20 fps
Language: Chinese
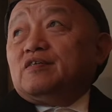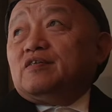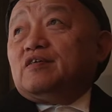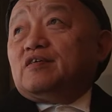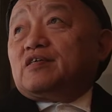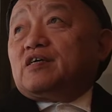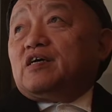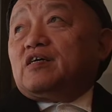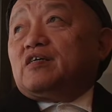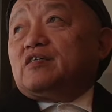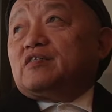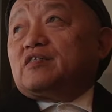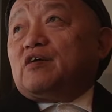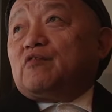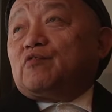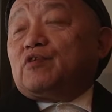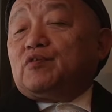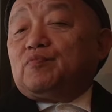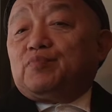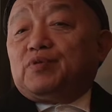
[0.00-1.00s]
呃，刚刚打
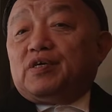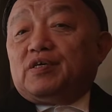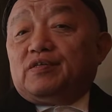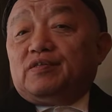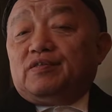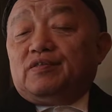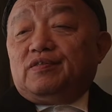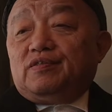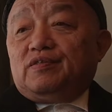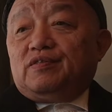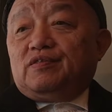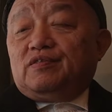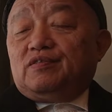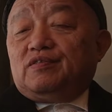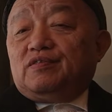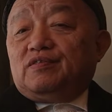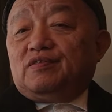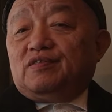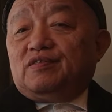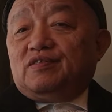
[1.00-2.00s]
完那篇
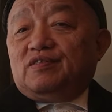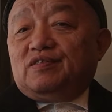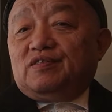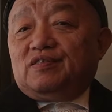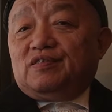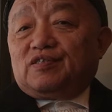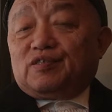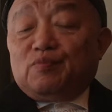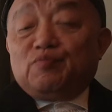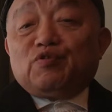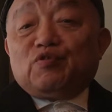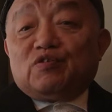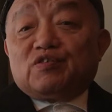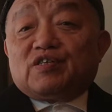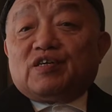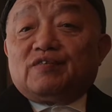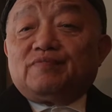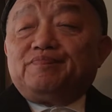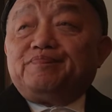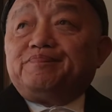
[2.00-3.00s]
生命乐
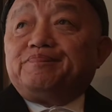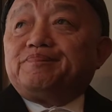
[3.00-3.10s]
章，